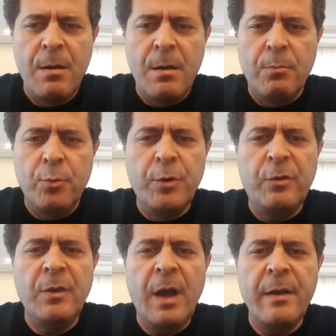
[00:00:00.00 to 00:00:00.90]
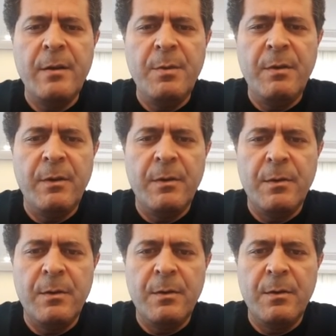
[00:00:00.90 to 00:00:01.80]
Bunun için ayrı bir
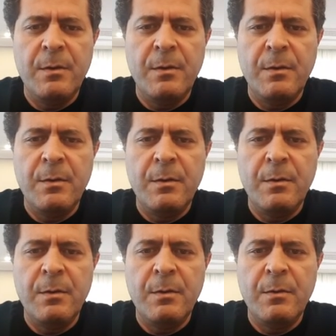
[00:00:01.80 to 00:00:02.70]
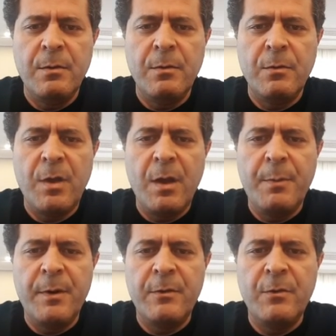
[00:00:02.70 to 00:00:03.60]
e, şey
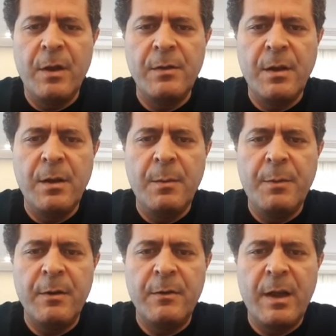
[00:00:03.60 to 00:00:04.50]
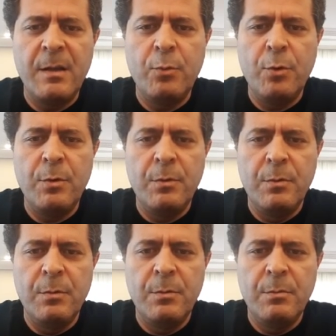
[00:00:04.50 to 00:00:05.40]
yaparız, canlı yayın yaparız. Yani bu
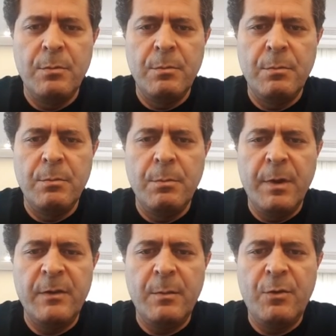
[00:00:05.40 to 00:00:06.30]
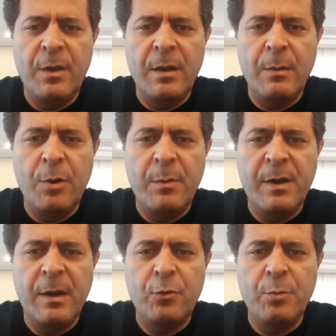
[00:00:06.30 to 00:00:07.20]
basit bir şekilde böyle
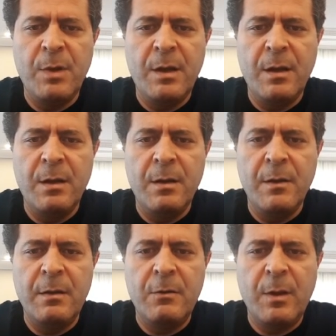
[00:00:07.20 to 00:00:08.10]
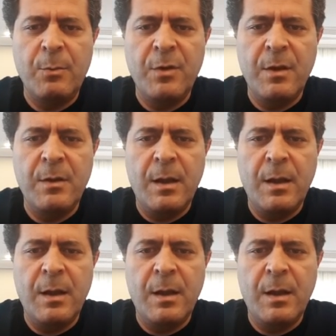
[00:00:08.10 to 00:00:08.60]
birkaç cümleyle anlatacak bir şey değil.